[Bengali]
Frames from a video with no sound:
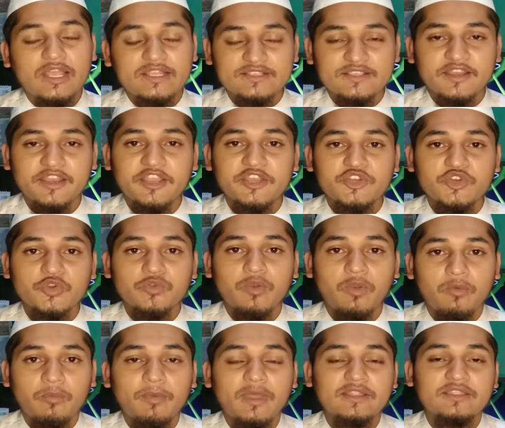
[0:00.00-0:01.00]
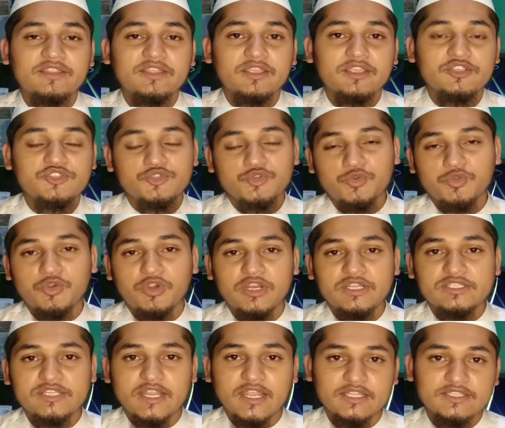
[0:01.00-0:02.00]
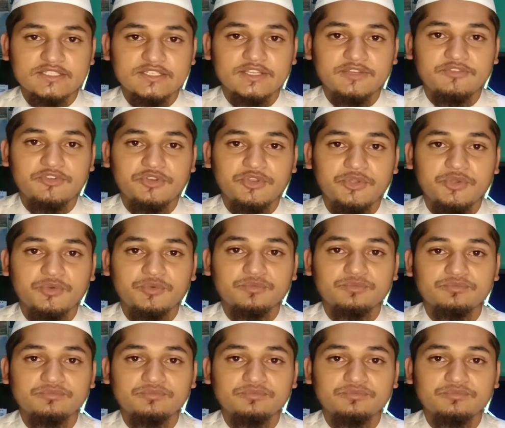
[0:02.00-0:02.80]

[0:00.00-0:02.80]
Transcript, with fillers: আজের ইন্টারগুলো বাদ দিয়ে শুরু করা যাক আজকের ভিডিও